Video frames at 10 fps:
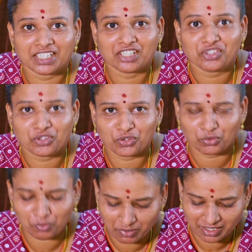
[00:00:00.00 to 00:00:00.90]
டேஸ்ட்டு
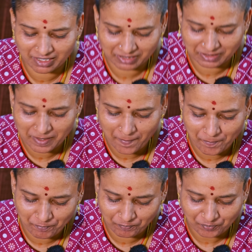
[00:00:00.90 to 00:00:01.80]
சூப்பராக இருக்குது
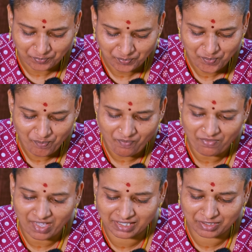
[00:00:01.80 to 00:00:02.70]

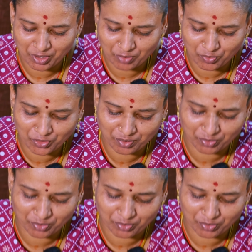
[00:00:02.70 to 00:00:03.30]
இந்த மாதிரி முழு